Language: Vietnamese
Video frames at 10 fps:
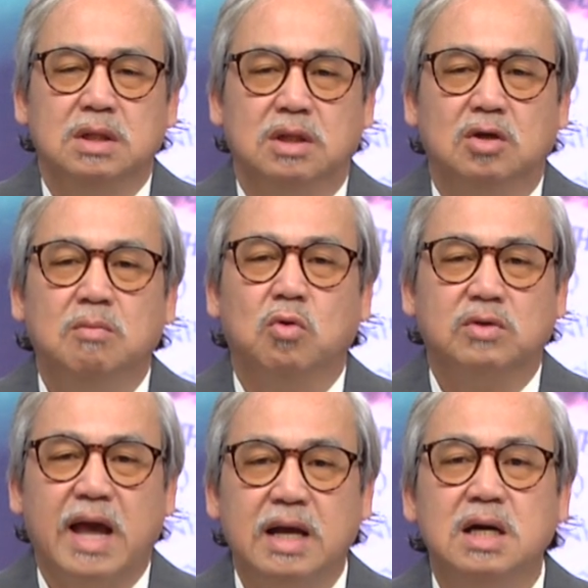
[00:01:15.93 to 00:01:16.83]
chỉ có một
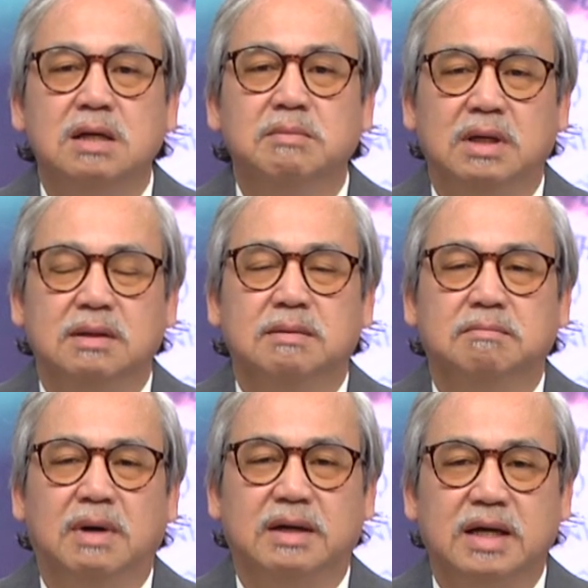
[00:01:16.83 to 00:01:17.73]
tháng hơn bệnh
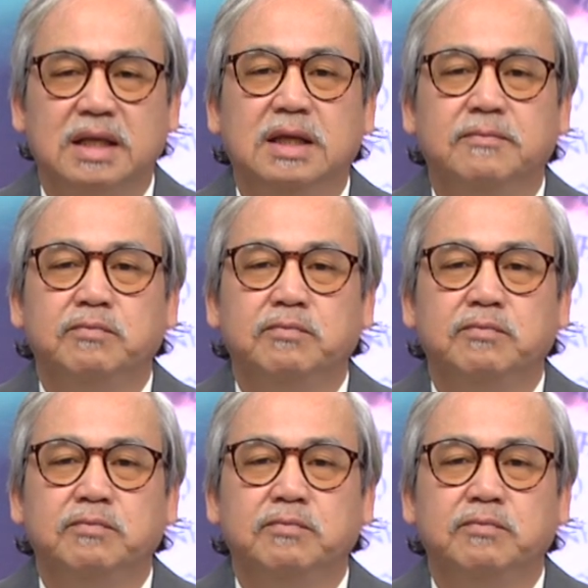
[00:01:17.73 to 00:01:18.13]
mà ra đi